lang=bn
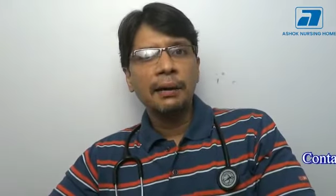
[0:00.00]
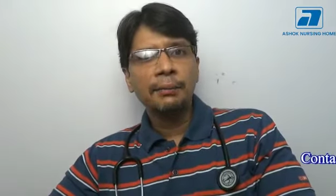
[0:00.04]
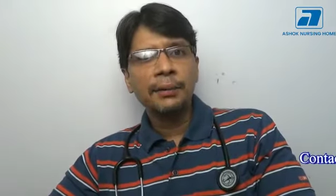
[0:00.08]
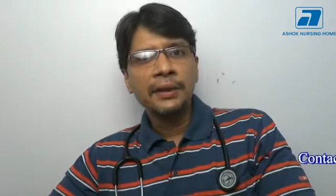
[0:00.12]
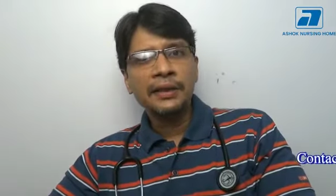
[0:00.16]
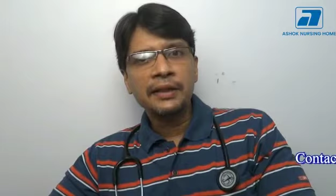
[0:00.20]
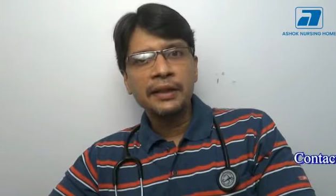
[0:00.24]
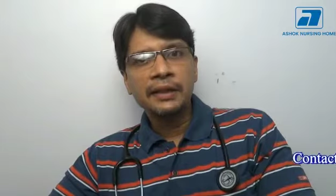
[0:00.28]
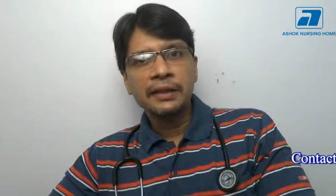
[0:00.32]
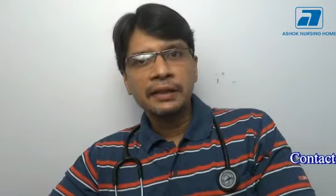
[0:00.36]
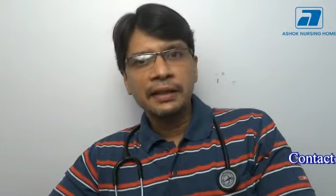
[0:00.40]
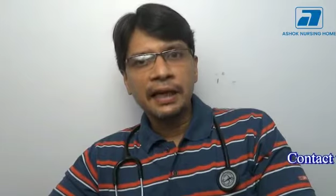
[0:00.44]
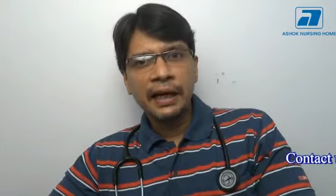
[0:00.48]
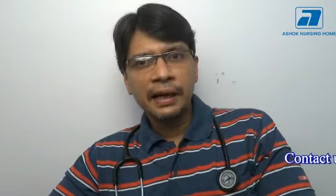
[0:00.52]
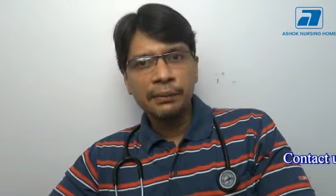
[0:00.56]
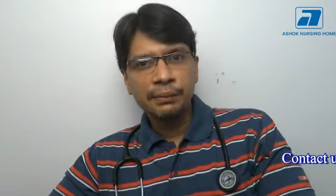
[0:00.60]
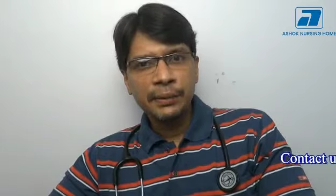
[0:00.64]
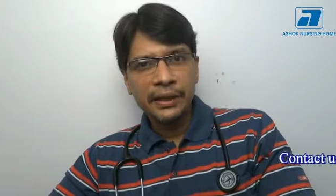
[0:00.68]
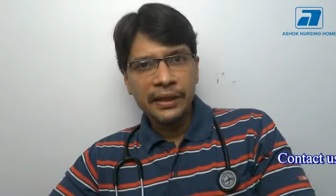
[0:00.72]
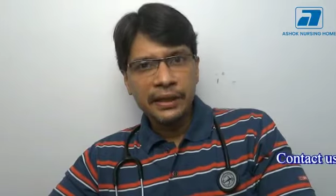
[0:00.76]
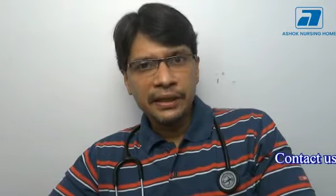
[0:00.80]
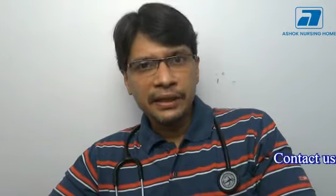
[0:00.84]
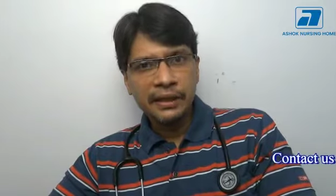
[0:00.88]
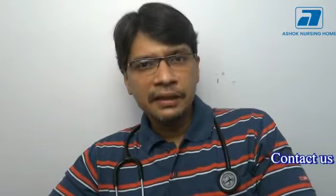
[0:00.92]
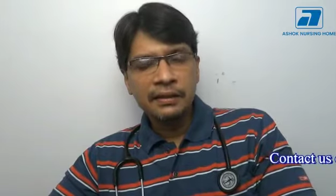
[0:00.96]
আমাদের
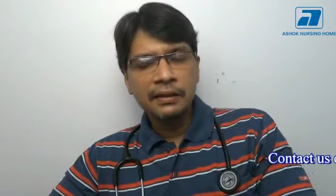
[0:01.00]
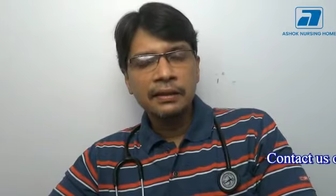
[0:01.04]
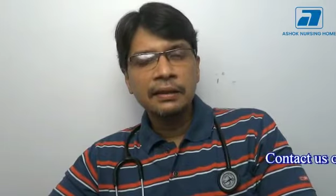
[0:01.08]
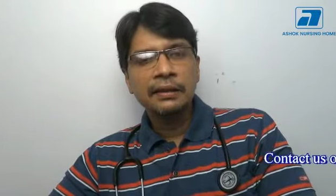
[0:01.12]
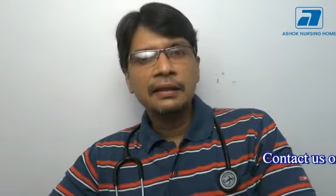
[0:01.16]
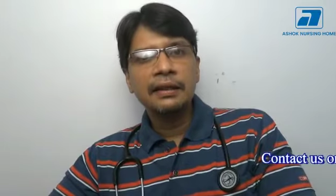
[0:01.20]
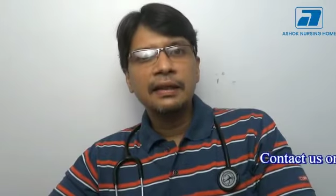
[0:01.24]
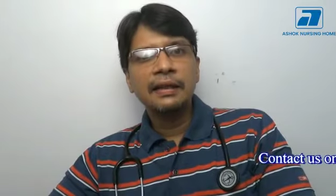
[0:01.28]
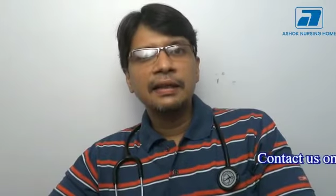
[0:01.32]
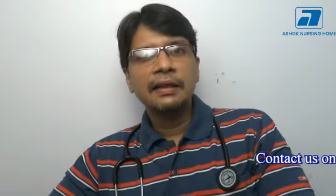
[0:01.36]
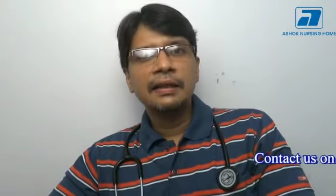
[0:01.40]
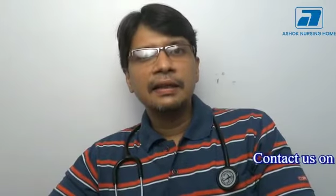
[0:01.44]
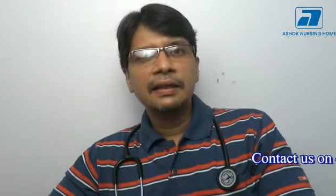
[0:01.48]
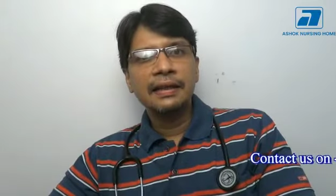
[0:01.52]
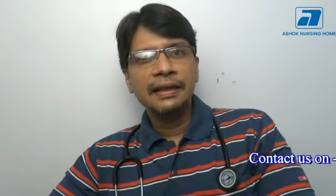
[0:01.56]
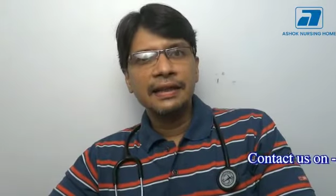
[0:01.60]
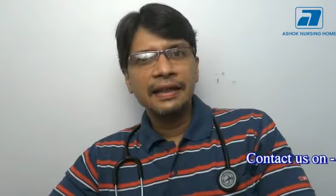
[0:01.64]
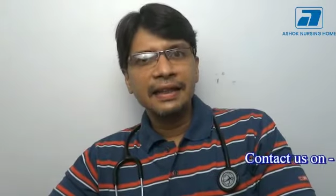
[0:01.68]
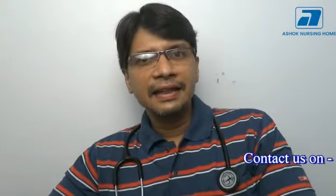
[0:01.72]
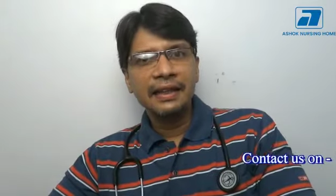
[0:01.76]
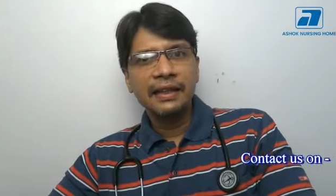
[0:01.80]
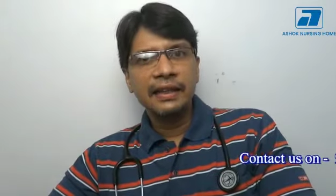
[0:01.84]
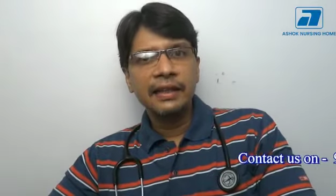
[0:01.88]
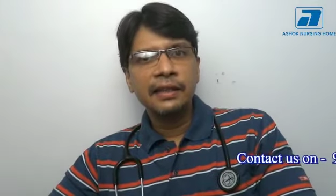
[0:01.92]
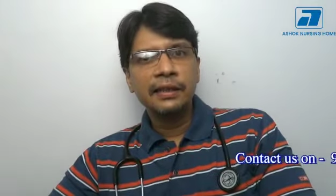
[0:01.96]
ডায়াবেটিক
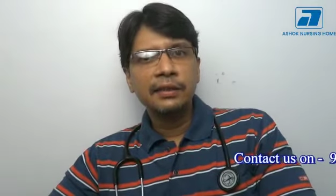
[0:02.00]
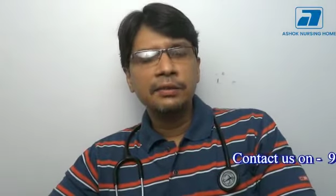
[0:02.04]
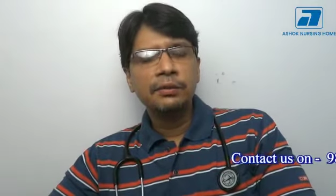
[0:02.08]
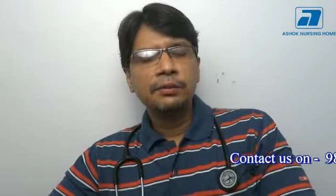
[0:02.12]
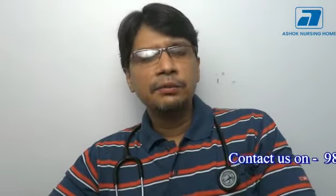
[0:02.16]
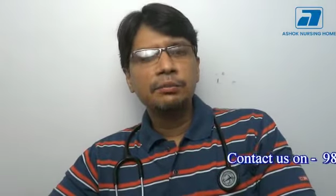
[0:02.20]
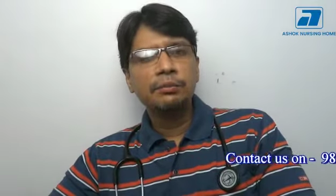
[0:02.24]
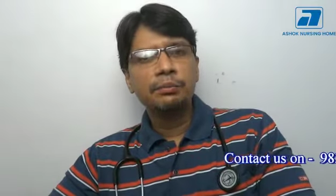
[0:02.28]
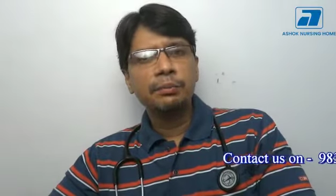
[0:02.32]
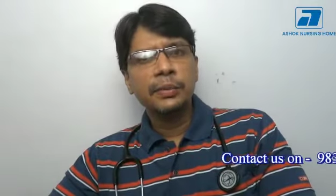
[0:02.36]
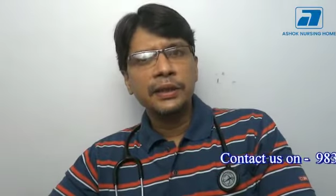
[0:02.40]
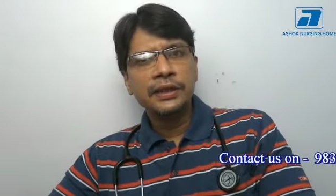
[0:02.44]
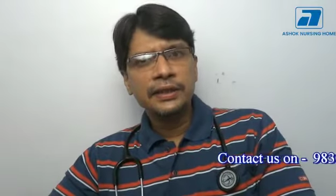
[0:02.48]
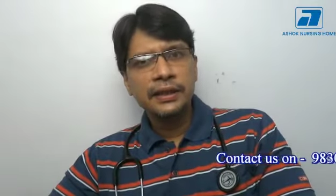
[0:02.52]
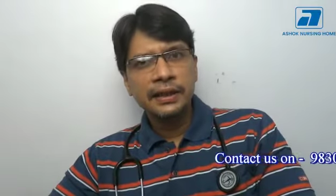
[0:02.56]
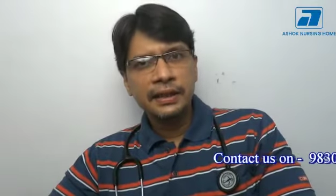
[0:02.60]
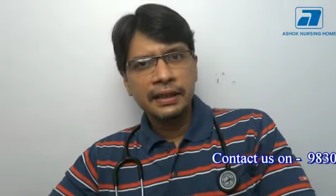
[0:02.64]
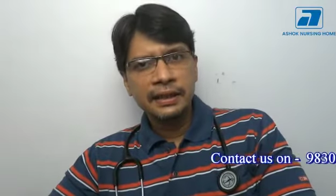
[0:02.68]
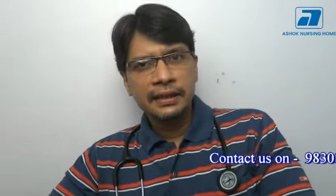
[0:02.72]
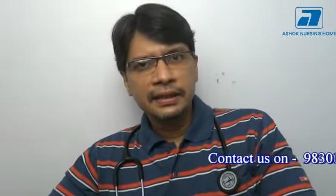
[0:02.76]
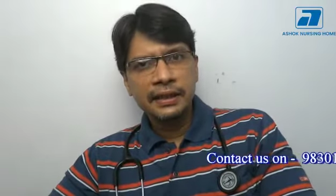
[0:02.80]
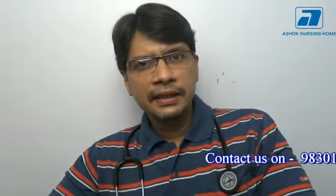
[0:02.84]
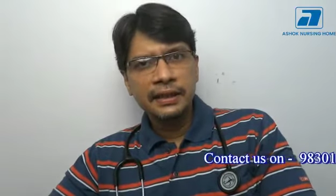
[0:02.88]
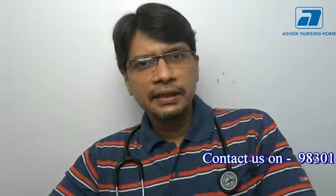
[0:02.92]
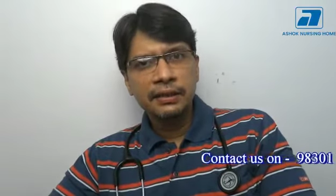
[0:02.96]
ক্লিনিকে
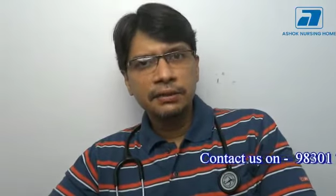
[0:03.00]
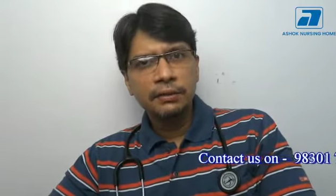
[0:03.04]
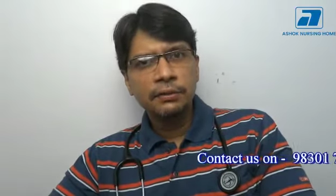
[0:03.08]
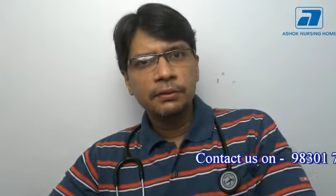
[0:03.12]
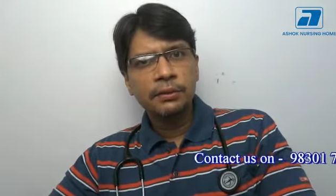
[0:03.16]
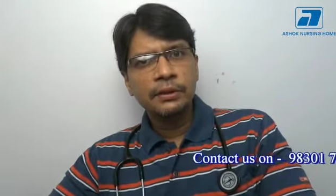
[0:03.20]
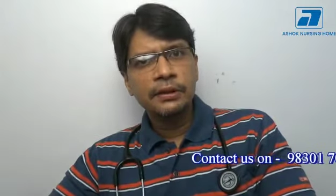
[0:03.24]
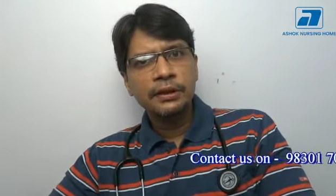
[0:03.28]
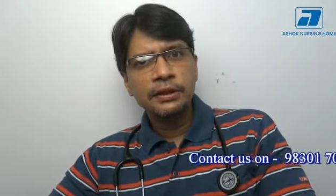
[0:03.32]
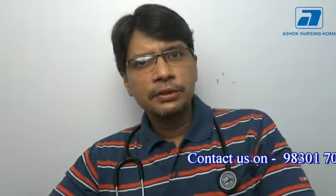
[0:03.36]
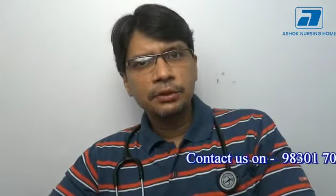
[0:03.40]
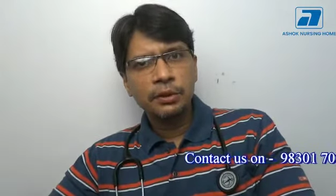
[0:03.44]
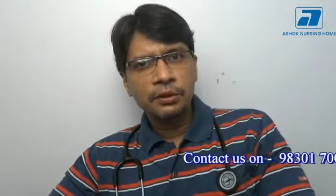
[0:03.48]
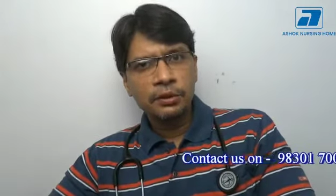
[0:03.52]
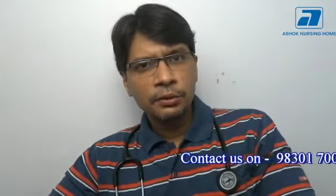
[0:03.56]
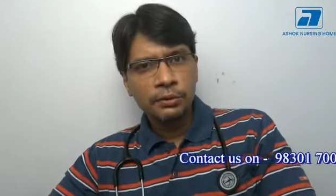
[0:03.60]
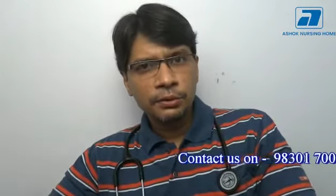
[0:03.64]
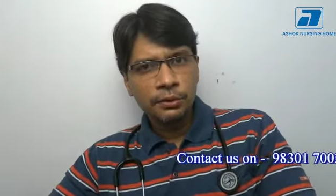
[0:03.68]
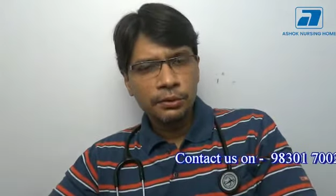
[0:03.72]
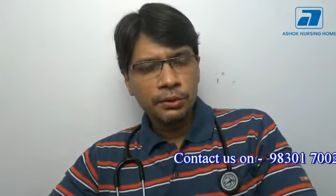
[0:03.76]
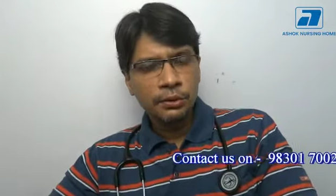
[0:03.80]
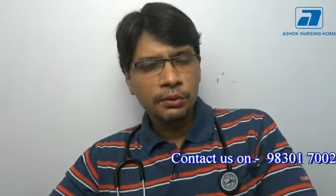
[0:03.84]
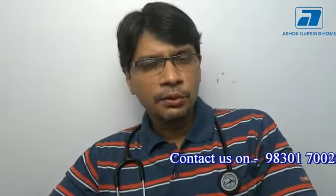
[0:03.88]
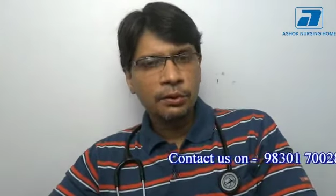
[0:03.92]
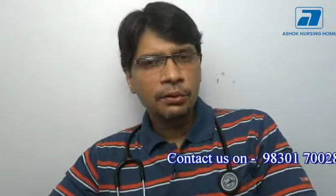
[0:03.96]
পেশেন্টদের অতি
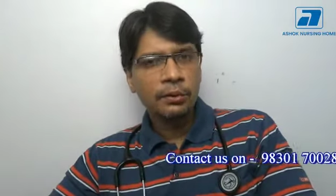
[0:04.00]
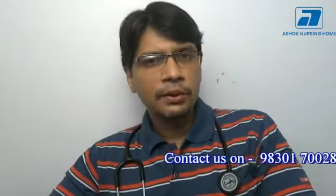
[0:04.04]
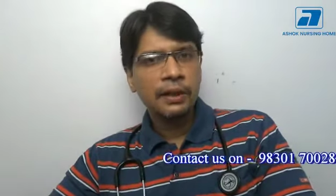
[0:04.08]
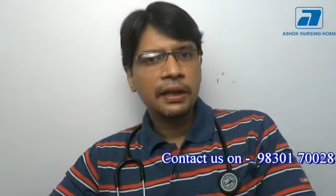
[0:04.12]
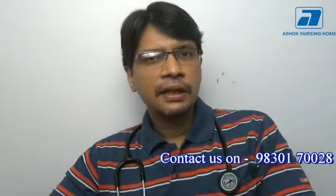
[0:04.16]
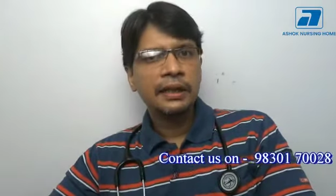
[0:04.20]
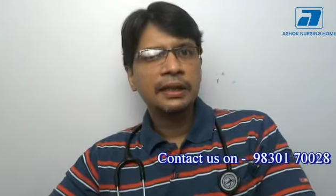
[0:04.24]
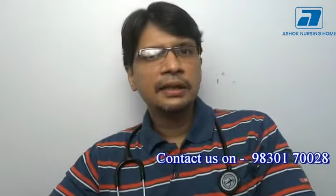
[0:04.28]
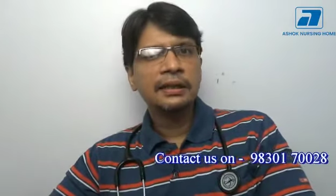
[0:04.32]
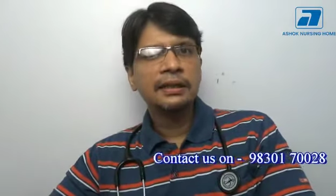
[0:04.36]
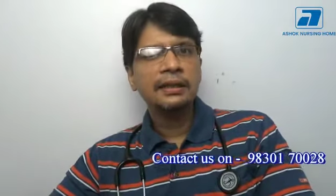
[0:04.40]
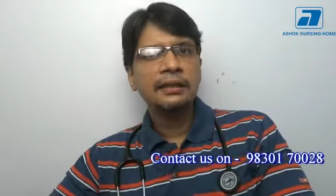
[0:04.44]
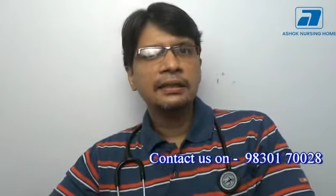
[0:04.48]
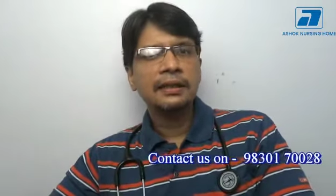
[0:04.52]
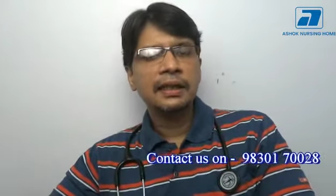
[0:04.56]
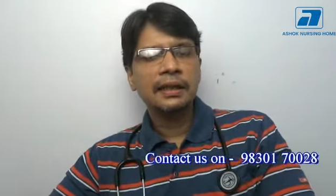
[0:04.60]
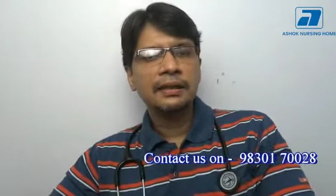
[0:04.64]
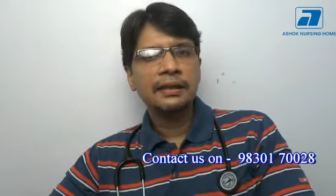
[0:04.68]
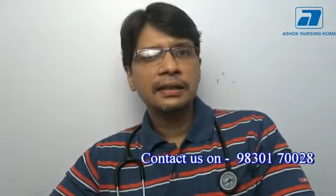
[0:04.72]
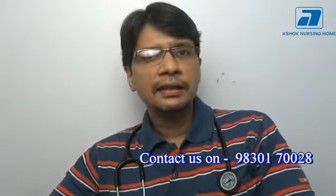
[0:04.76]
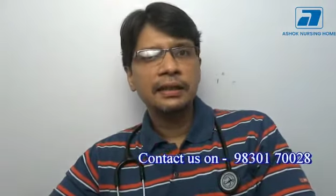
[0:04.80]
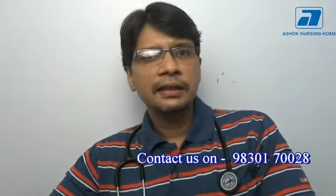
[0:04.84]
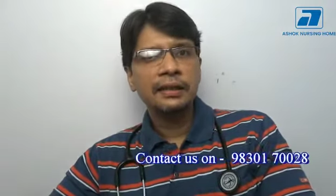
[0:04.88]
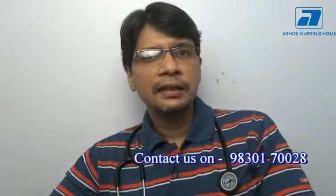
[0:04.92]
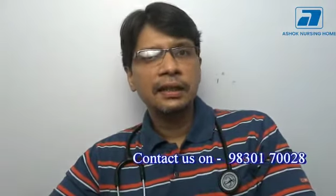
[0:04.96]
যত্ন সহকারে
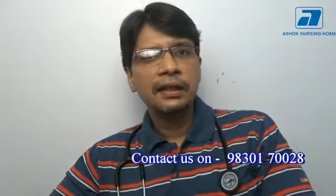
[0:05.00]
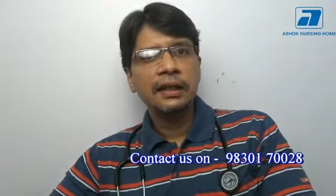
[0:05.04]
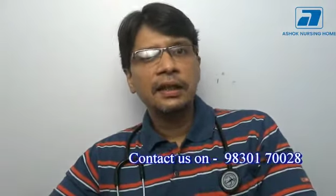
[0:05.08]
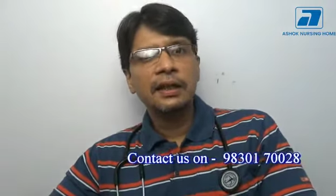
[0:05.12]
তাদের